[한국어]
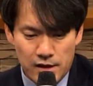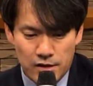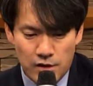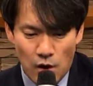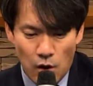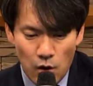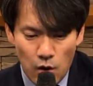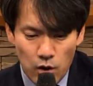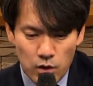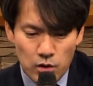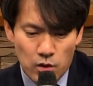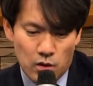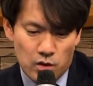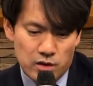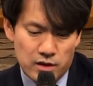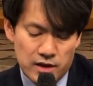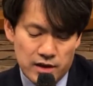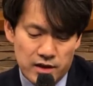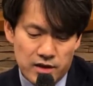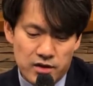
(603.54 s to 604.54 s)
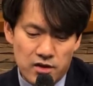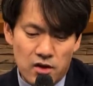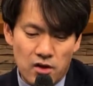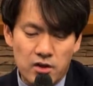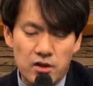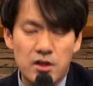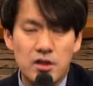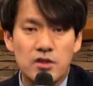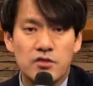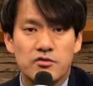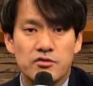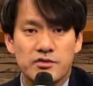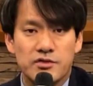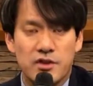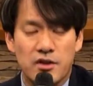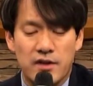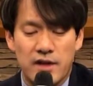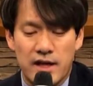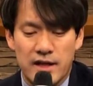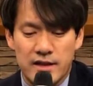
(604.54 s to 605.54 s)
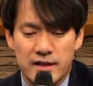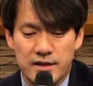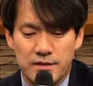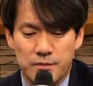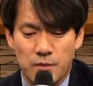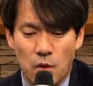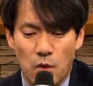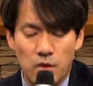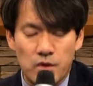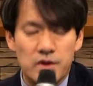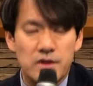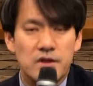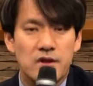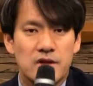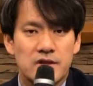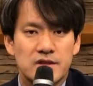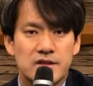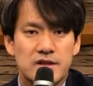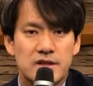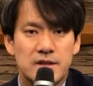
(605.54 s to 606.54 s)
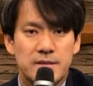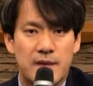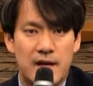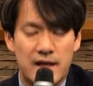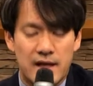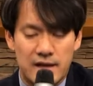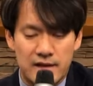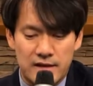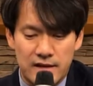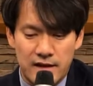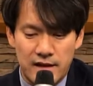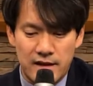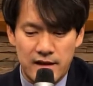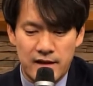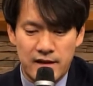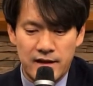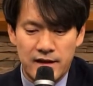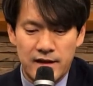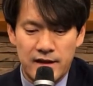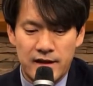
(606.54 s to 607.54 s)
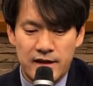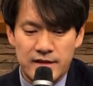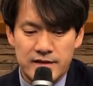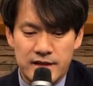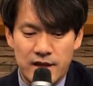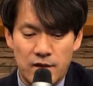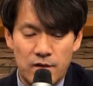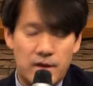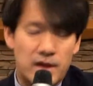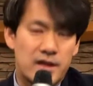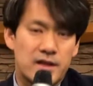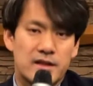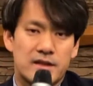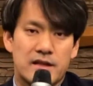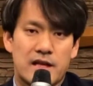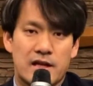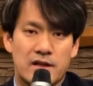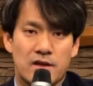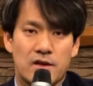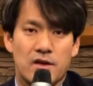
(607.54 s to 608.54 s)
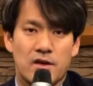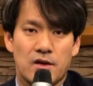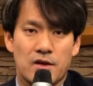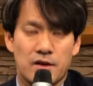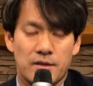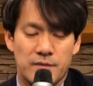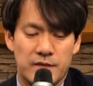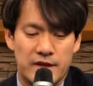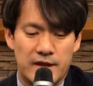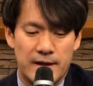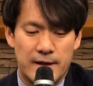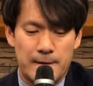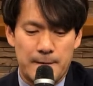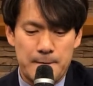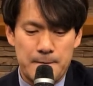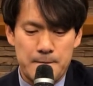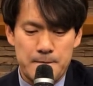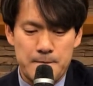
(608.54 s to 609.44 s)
영혼 혹은 인격을 구성하는 모든 것을 말할 때 사용하는 단어입니다.